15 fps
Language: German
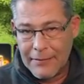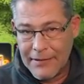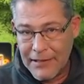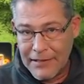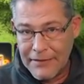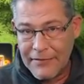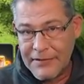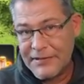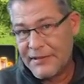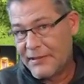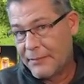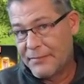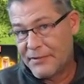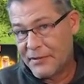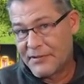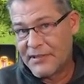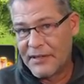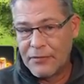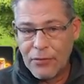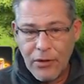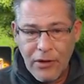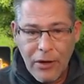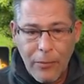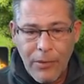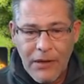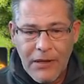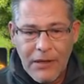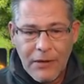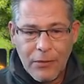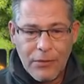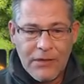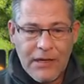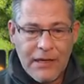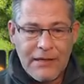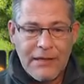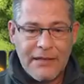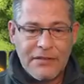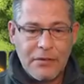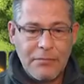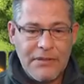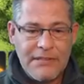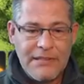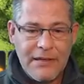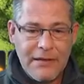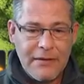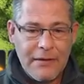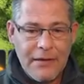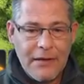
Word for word: Denn ihr wisst, ich habe zurzeit Urlaub und kann da so ein bisschen